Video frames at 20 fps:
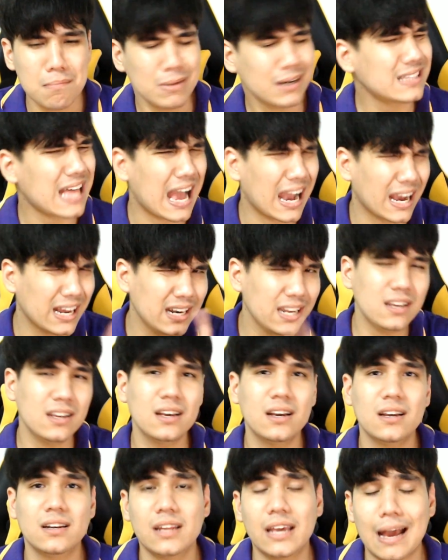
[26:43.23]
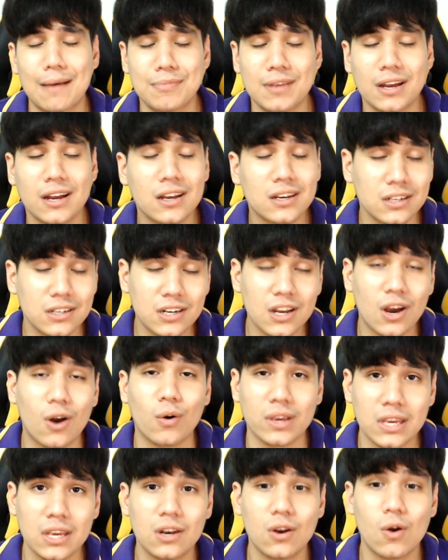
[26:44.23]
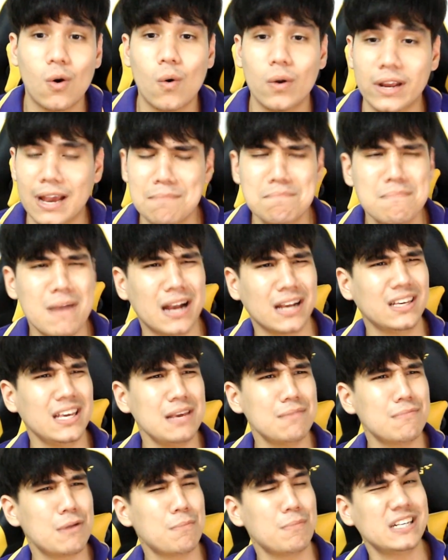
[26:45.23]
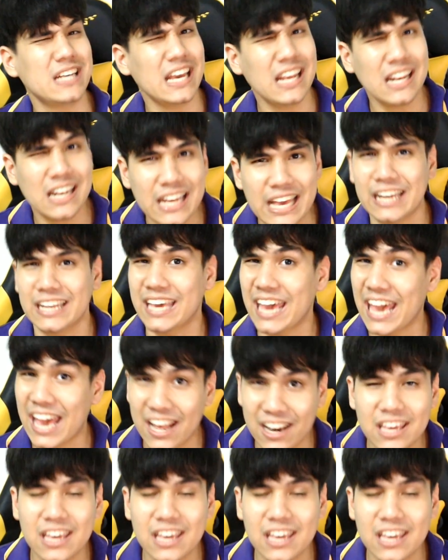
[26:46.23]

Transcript: มันต่างกันนิดนึงนะครับ นั่นก็คือเรื่องของฮีโร่นะครับมังกี้มันไม่ใช่เลดแค